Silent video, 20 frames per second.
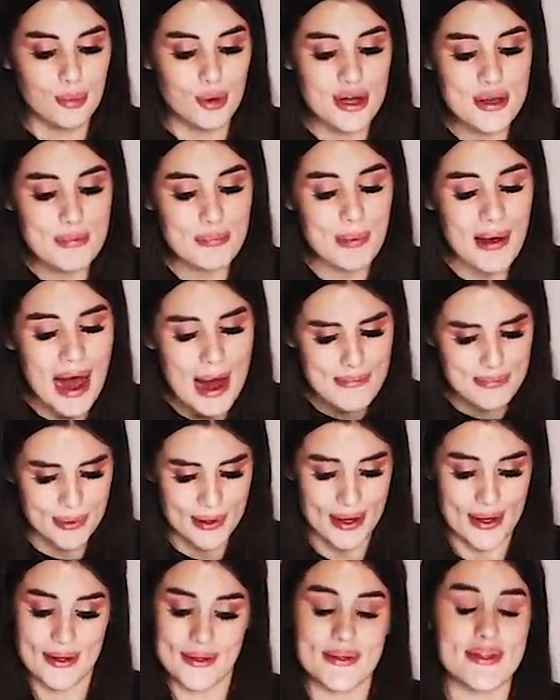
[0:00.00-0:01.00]
Мой
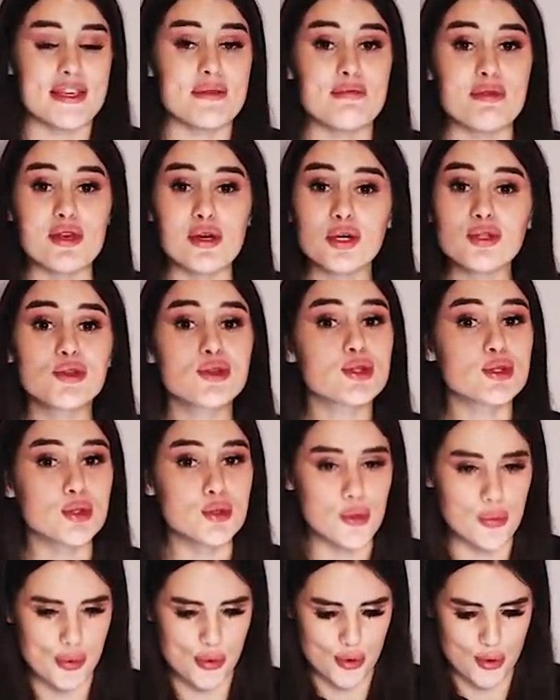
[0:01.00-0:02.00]
папа не берет
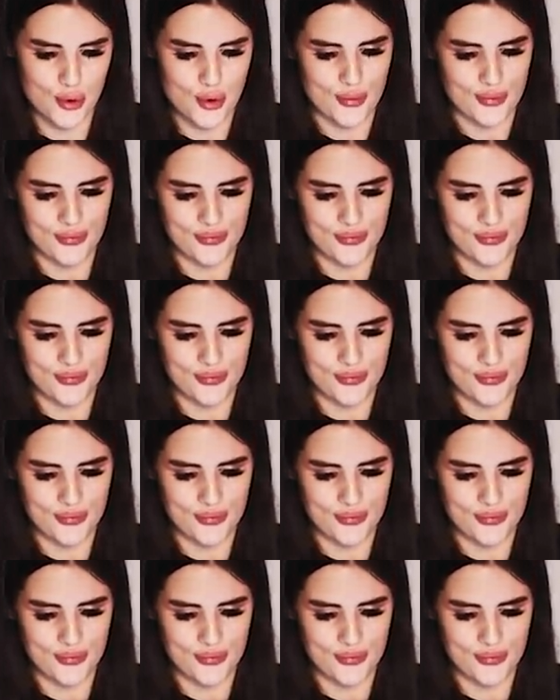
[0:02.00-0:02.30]
трубку.